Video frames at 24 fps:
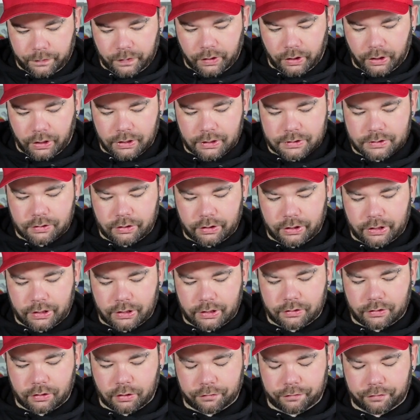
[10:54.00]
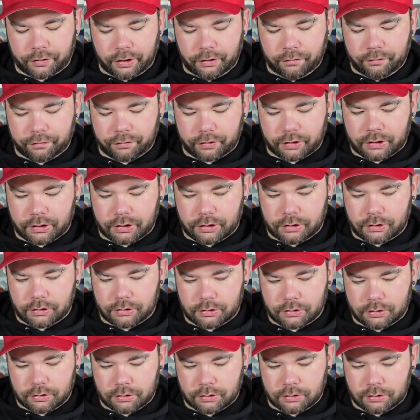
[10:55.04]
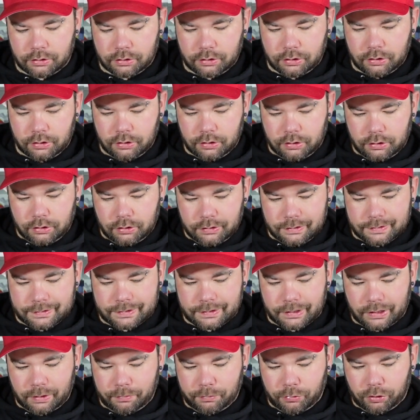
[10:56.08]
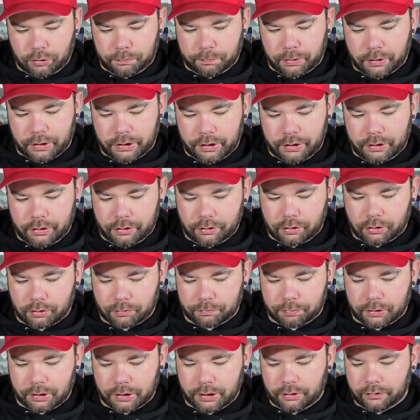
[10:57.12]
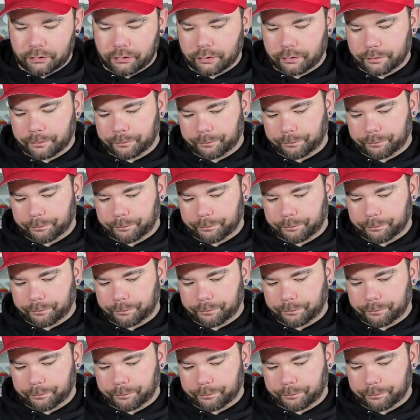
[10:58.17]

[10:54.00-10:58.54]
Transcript: Also er hat auf jeden Fall Cyborg-Beine komplett.